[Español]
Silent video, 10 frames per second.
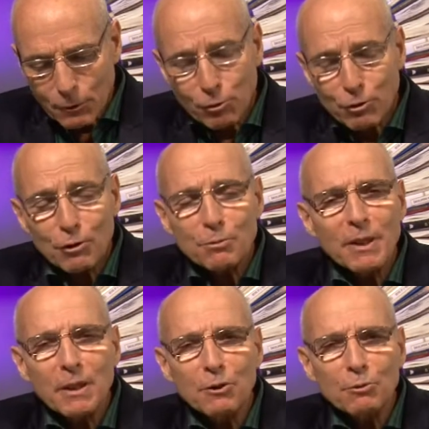todos los
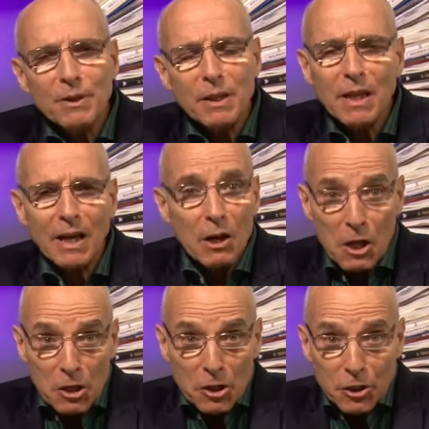vecinos me decían,
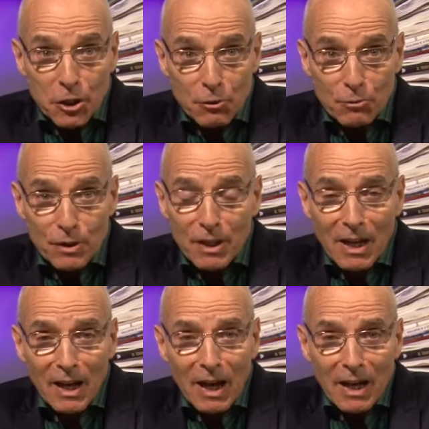si un
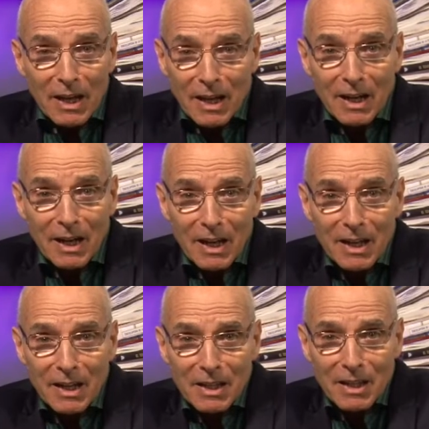día el
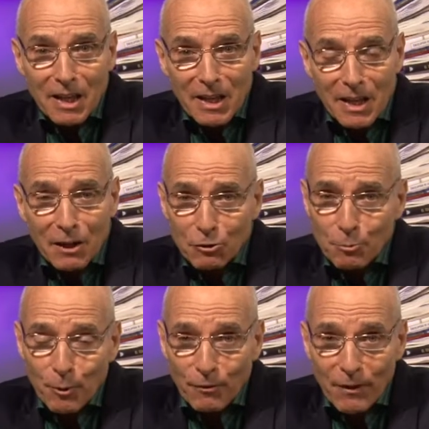Rin tiene
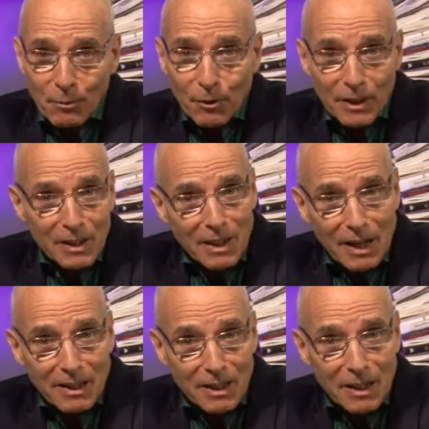hijos, por favor,
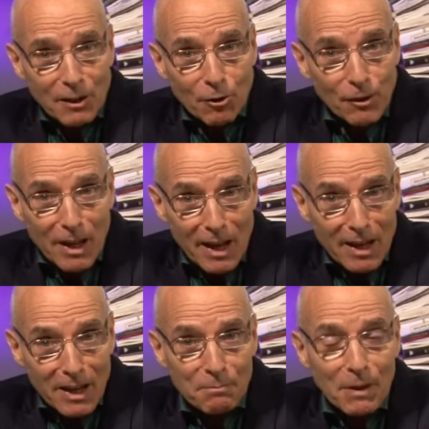entérate de con
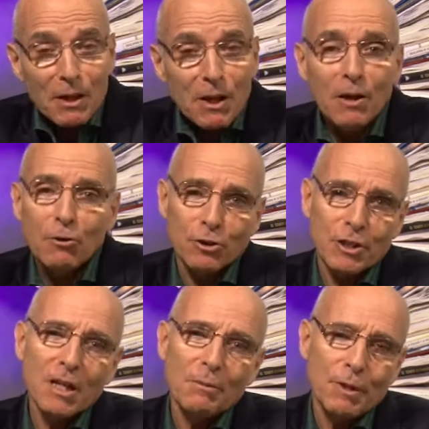quién y,
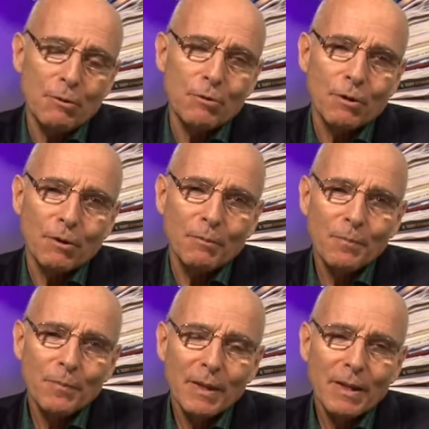consígueme uno.
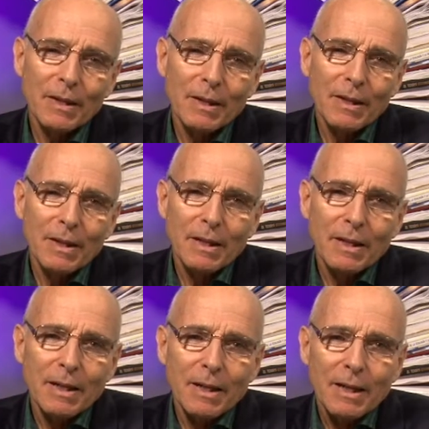
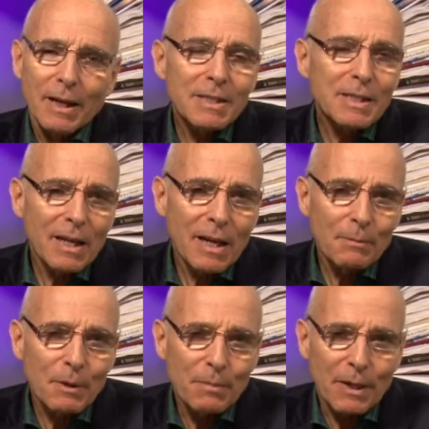Así
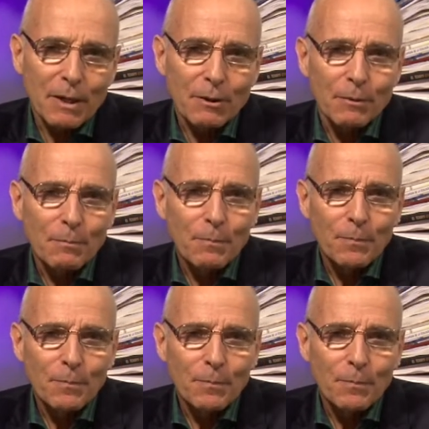era mi perro.